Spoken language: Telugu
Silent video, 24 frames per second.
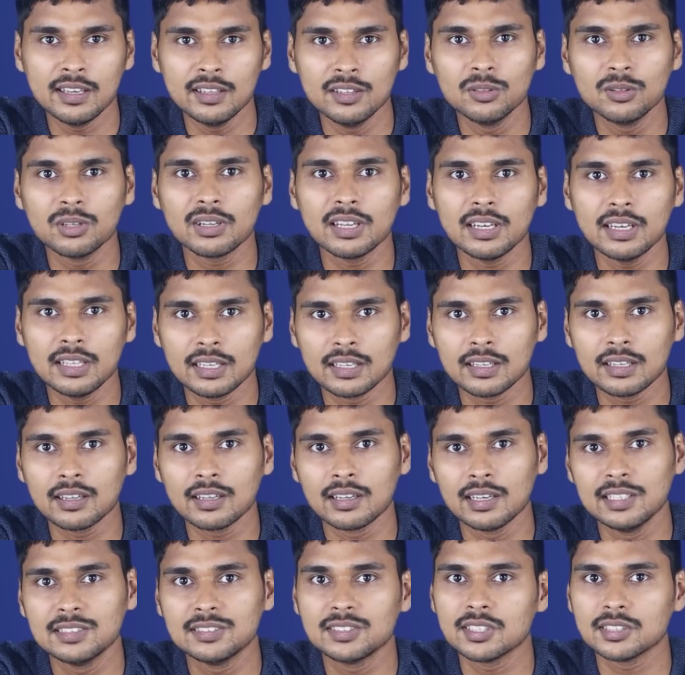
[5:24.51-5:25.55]
ఎందుకని ఇంకా
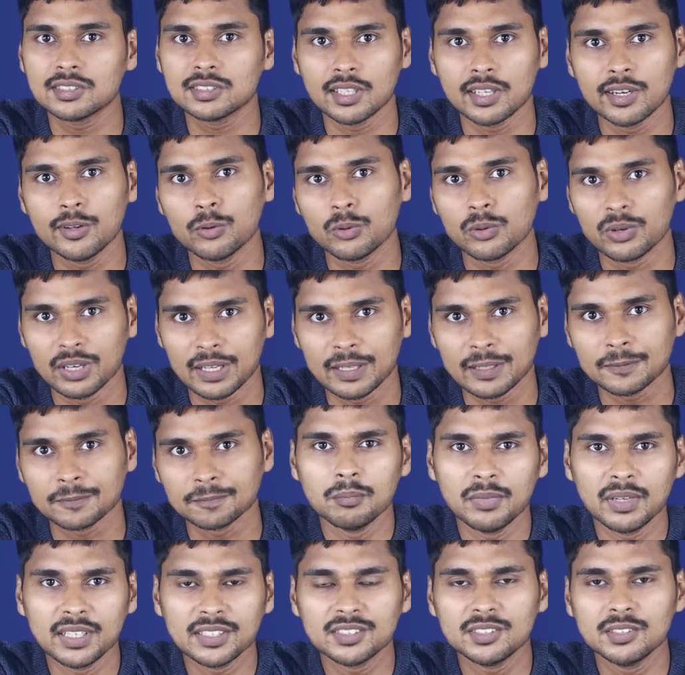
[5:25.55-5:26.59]
గ్లిచెస్ అనేవి ఉన్నాయి
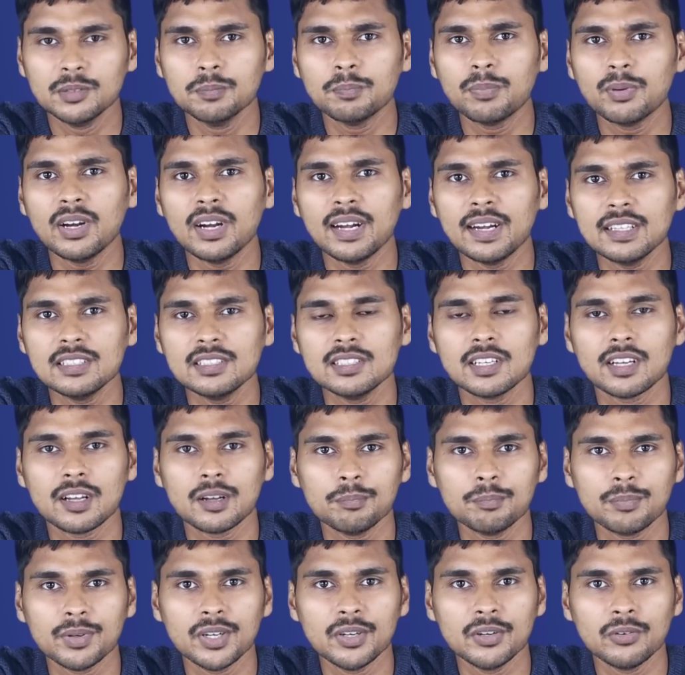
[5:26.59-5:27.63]
మరి సింపుల్ ఎనర్జీ
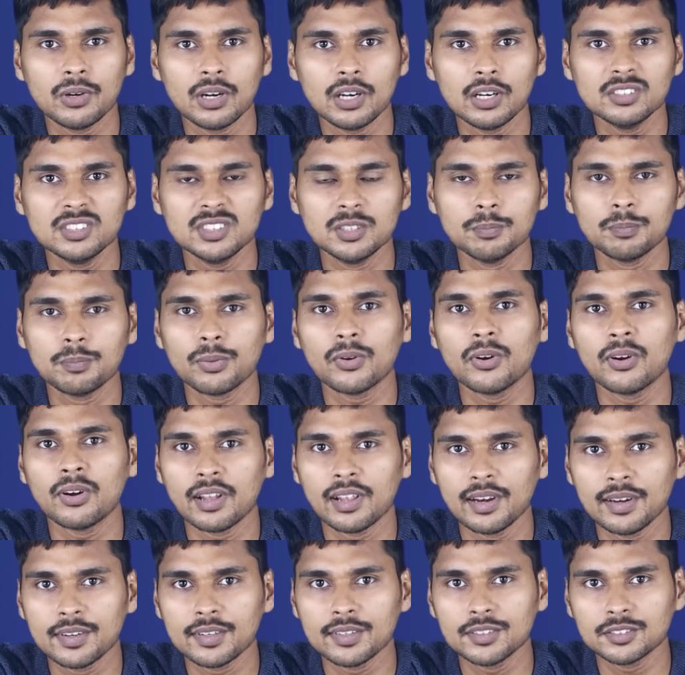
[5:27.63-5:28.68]
కంపెనీ వాళ్ళు సింపుల్
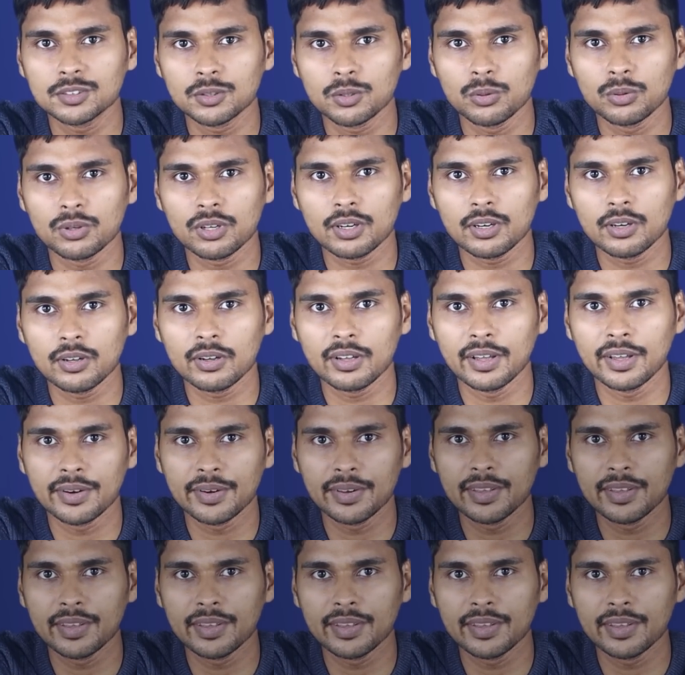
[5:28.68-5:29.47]
వన్ ఎలక్ట్రిక్ స్కూటర్ యొక్క